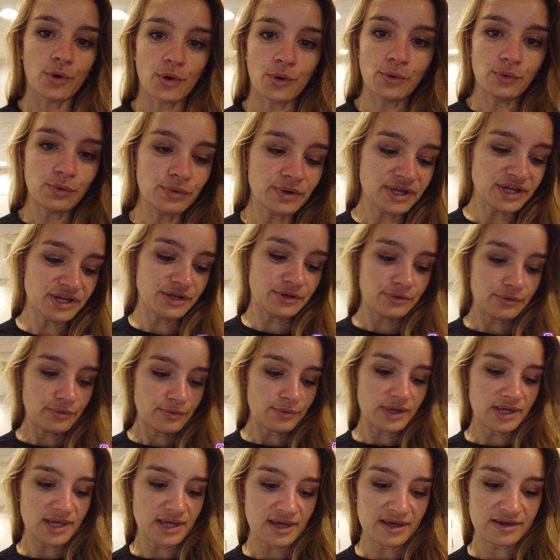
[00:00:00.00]

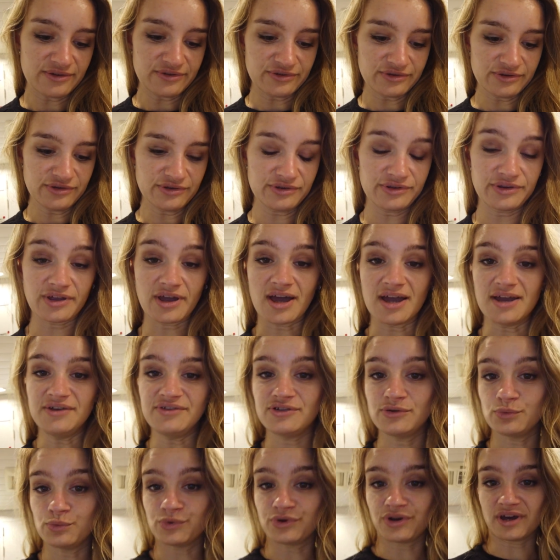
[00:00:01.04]
Okidoki, es ist
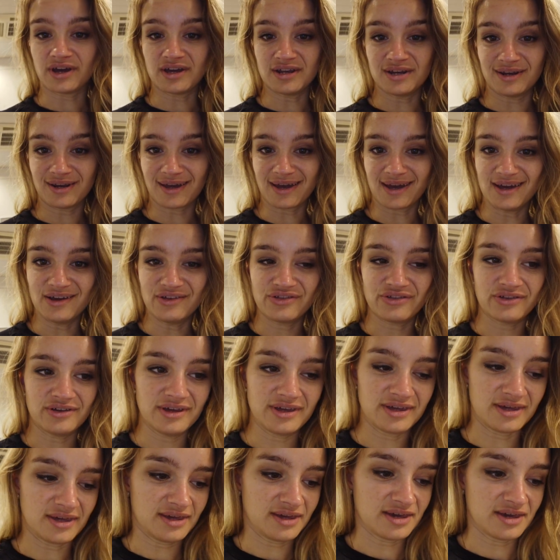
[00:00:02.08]
13.33 Uhr.